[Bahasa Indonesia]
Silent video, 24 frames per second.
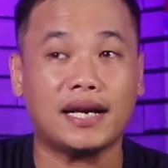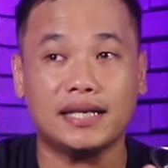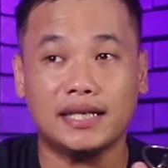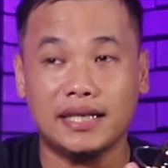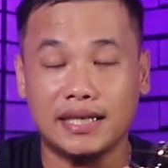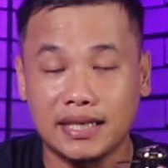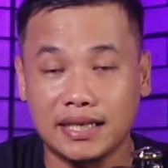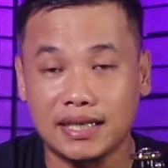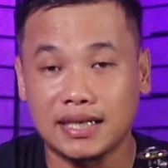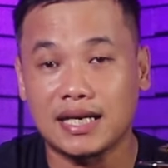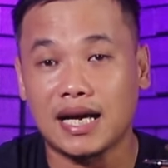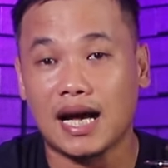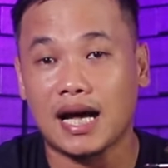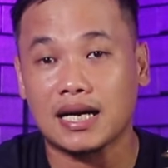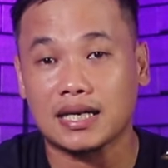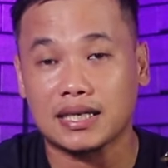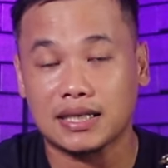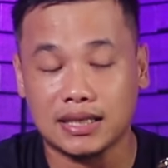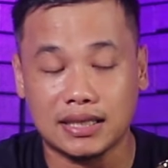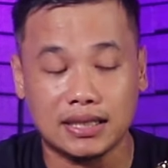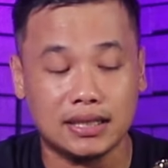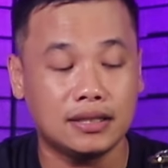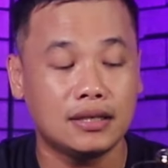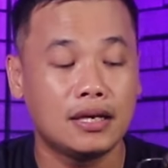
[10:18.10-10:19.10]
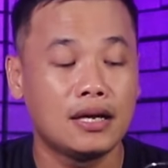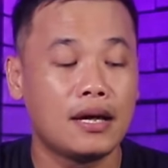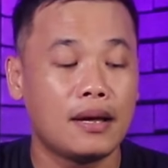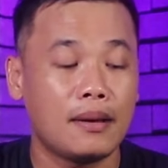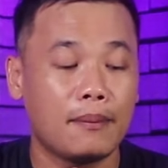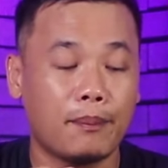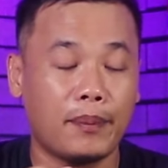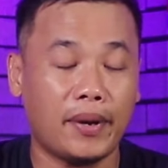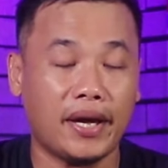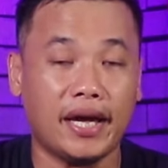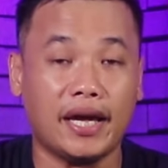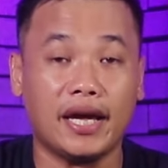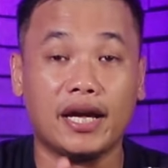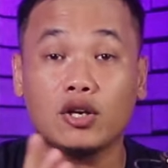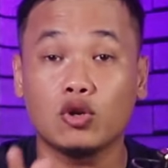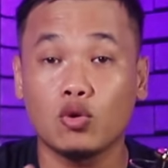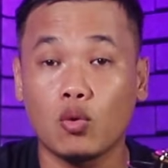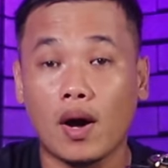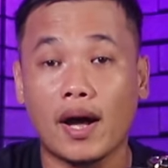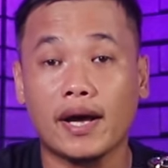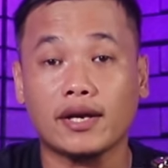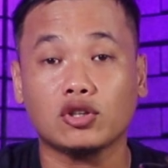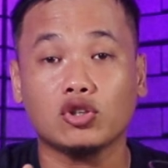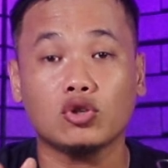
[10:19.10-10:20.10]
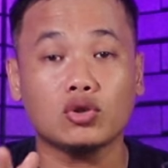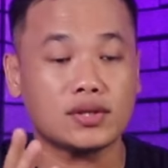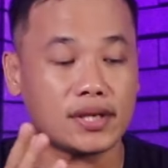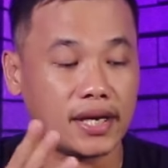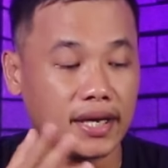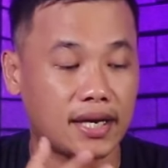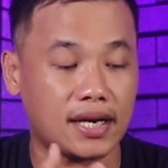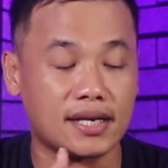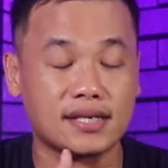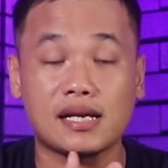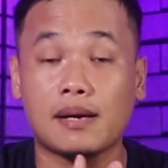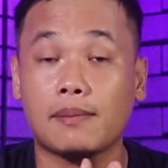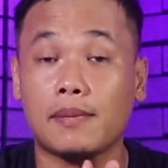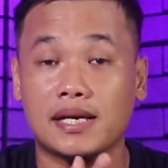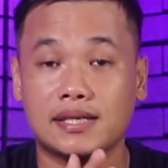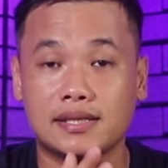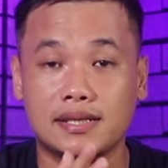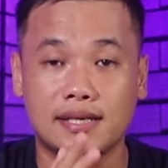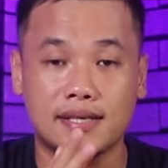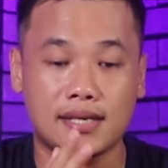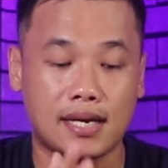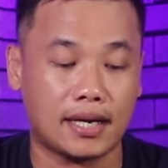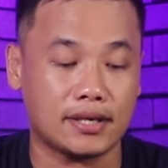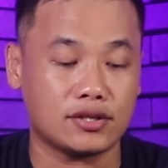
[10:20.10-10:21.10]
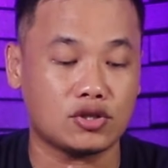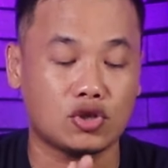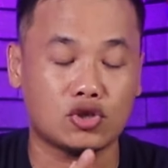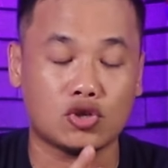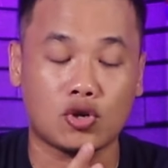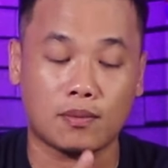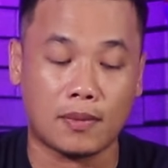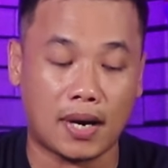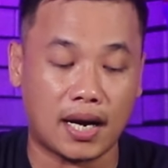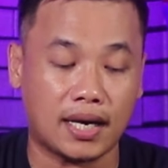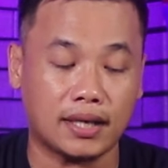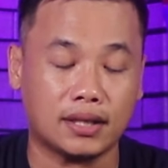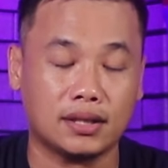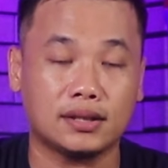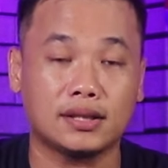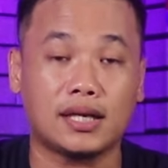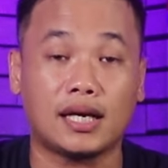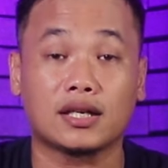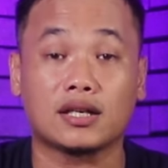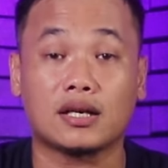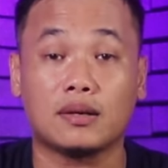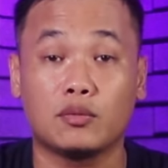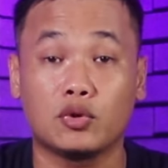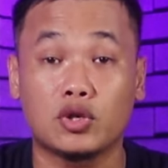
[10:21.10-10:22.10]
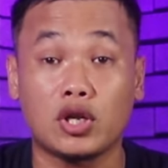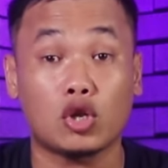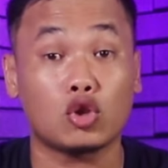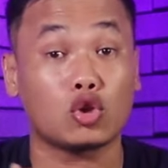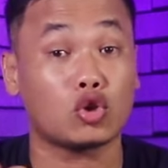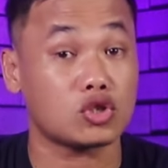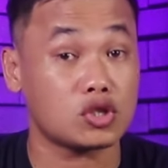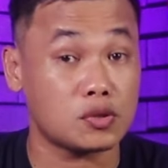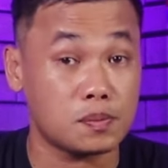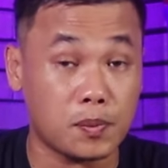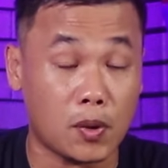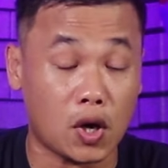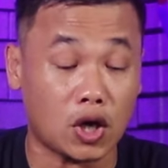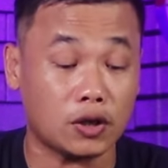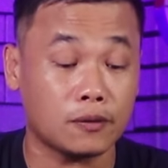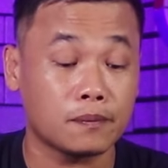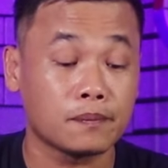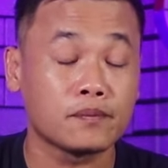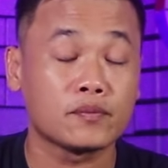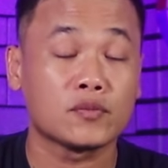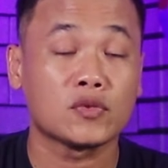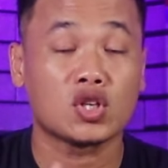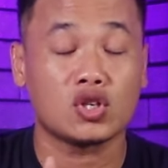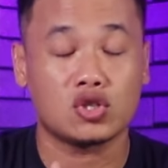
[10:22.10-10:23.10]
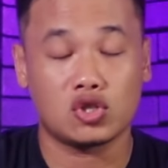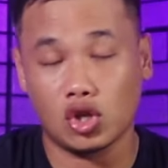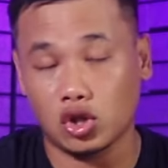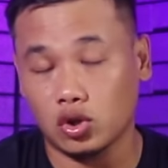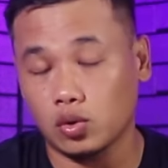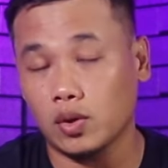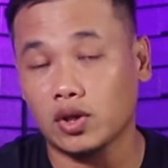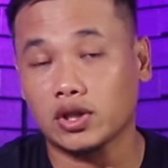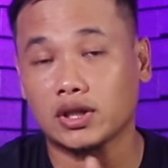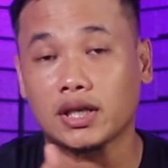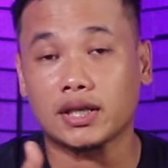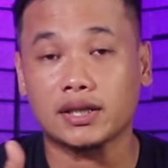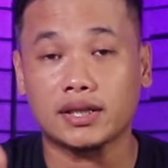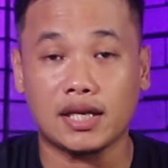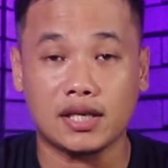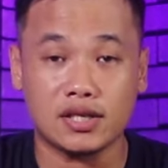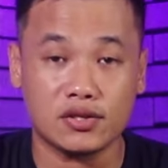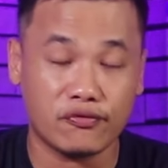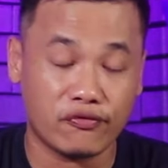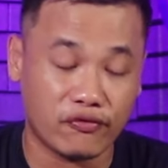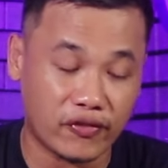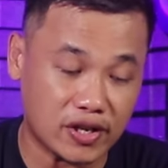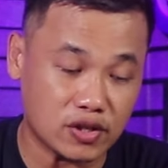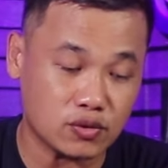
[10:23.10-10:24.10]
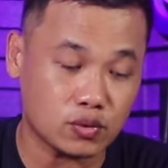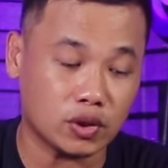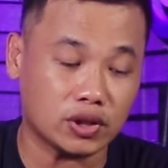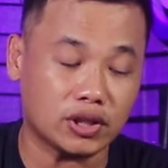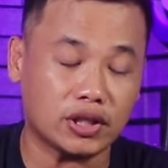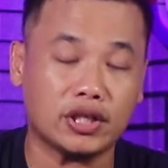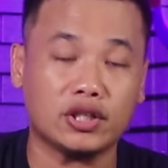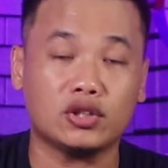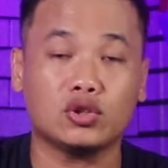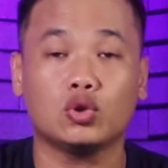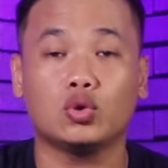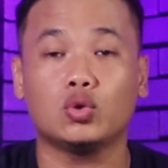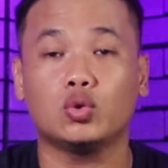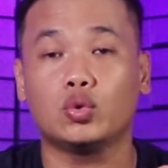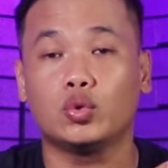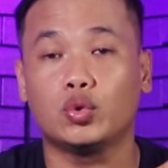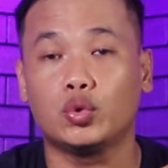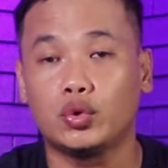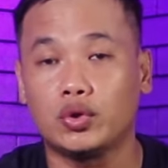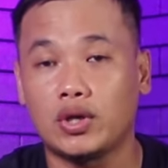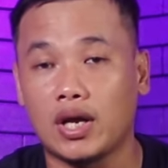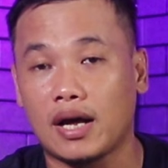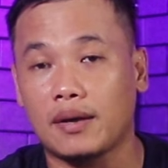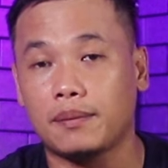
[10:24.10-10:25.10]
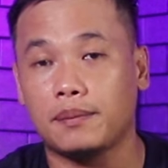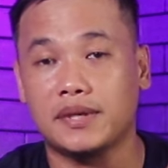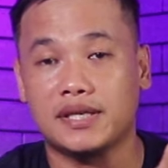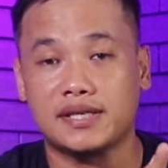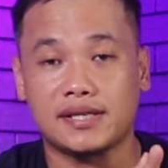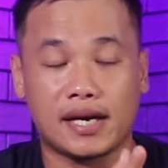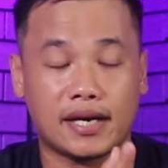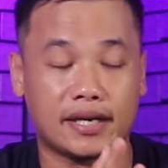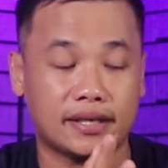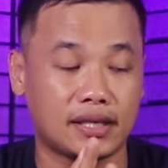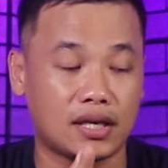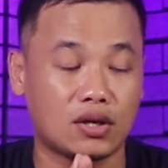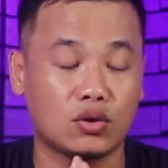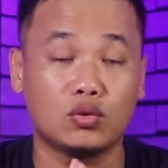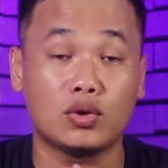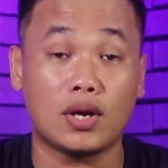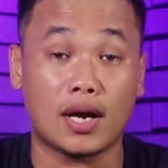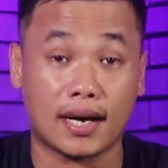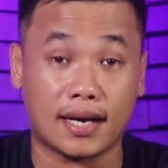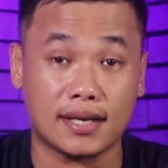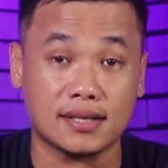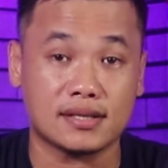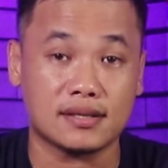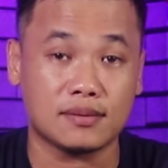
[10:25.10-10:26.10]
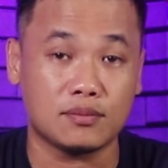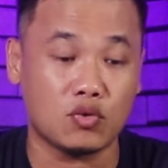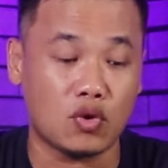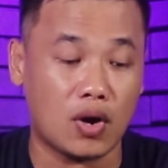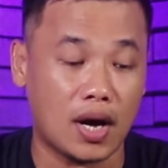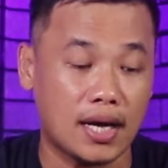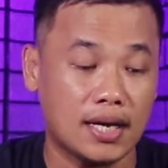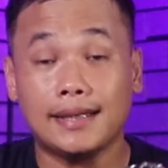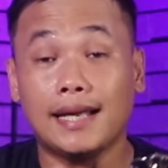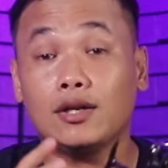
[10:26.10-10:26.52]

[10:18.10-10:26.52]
hingga ke PE2 itu saya rasa masih sangat cocok banget dan kemudian untuk spot salt water dan fresh water itu udah bisa kita gunakan semua.